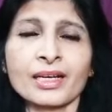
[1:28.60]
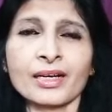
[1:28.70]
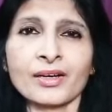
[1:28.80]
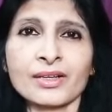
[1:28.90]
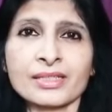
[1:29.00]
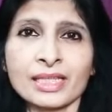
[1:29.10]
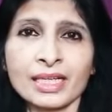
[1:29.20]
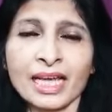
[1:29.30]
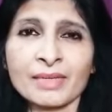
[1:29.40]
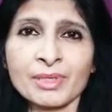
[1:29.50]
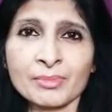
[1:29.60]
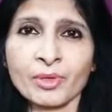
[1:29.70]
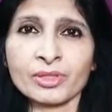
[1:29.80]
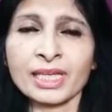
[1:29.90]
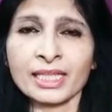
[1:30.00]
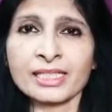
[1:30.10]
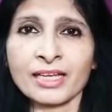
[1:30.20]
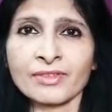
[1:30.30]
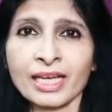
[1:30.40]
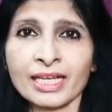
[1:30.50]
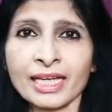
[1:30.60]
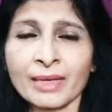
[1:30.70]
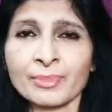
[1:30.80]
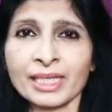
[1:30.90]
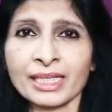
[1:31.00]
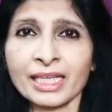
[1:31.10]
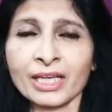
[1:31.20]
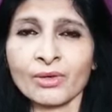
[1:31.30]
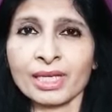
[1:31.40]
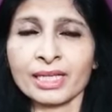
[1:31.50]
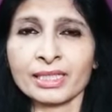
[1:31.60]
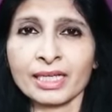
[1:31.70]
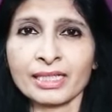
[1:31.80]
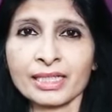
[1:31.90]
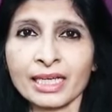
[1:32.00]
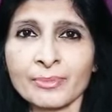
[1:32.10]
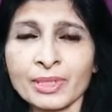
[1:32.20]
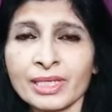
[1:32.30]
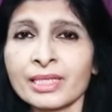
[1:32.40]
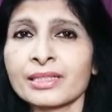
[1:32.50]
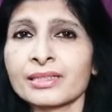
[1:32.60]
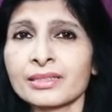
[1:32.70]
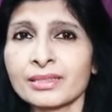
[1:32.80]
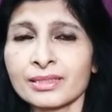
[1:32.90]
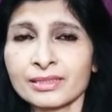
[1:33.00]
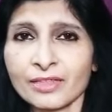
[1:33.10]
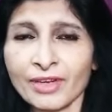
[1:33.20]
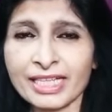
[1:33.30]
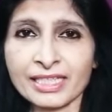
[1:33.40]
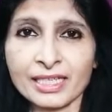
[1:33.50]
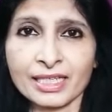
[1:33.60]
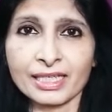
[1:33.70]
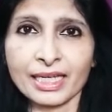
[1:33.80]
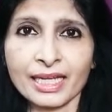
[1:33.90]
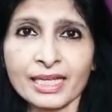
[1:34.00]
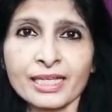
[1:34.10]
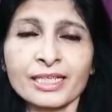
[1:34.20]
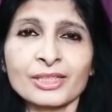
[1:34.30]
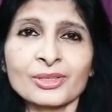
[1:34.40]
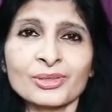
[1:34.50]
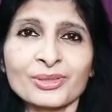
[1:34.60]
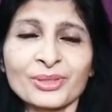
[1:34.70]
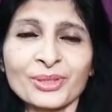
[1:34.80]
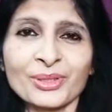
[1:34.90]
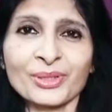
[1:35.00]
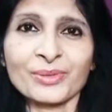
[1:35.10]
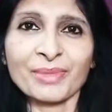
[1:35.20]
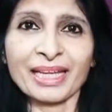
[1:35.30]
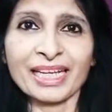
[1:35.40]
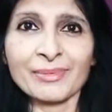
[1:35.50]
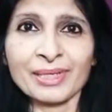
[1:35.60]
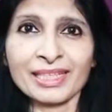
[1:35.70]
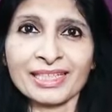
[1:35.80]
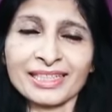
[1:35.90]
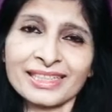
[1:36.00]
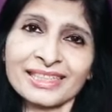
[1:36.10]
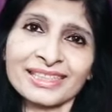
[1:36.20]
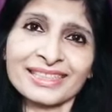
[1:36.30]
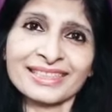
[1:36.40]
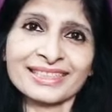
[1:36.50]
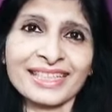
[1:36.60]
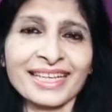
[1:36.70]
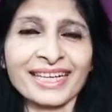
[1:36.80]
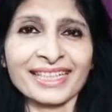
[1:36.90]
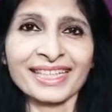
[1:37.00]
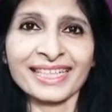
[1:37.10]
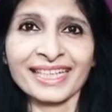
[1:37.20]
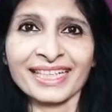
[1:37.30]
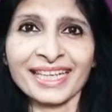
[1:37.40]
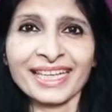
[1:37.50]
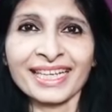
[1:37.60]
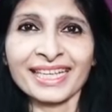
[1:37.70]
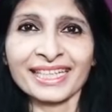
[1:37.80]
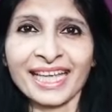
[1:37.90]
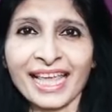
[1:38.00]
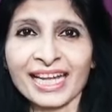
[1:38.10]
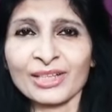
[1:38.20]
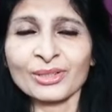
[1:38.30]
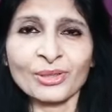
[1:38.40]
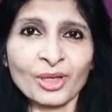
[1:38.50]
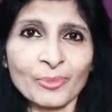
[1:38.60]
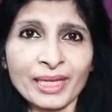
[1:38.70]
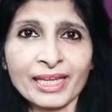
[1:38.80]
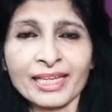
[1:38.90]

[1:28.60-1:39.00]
और सरकार भी बहुत ज़्यादा सावधान है आप देख ही रहे होंगे कि जगह जगह पे सफाई चल रही है तो मैंने भी इससे लड़ने के लिए घरेलू तौर पे